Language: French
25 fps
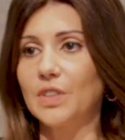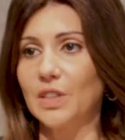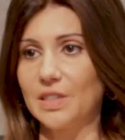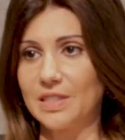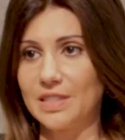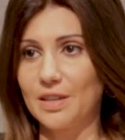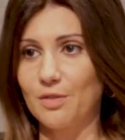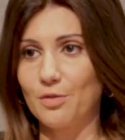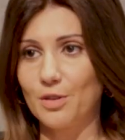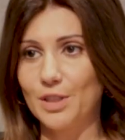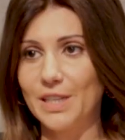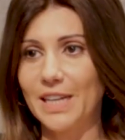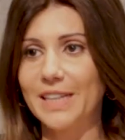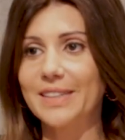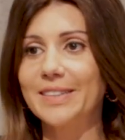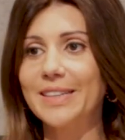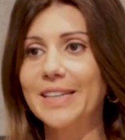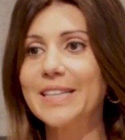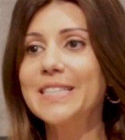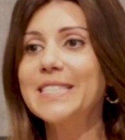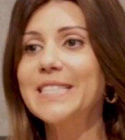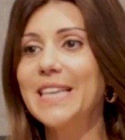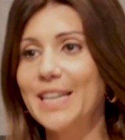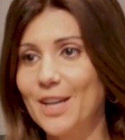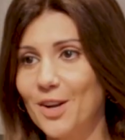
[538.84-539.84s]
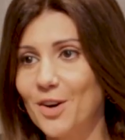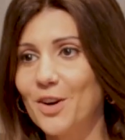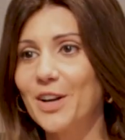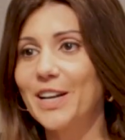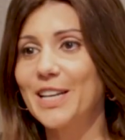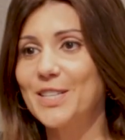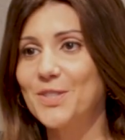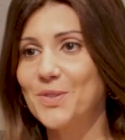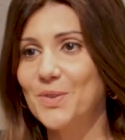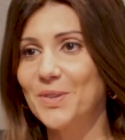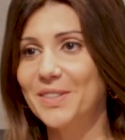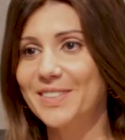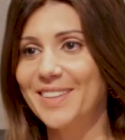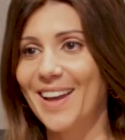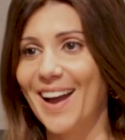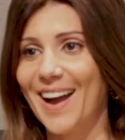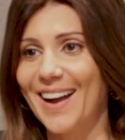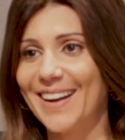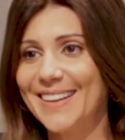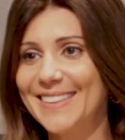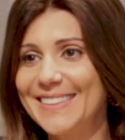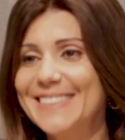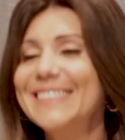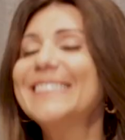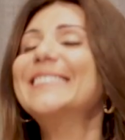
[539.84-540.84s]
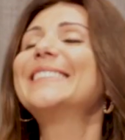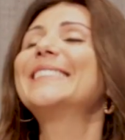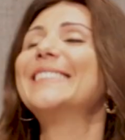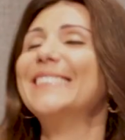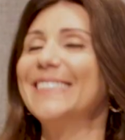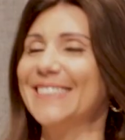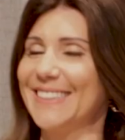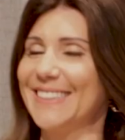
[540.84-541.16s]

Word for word: Ça veut dire d'excellents résultats. D'excellents, oui,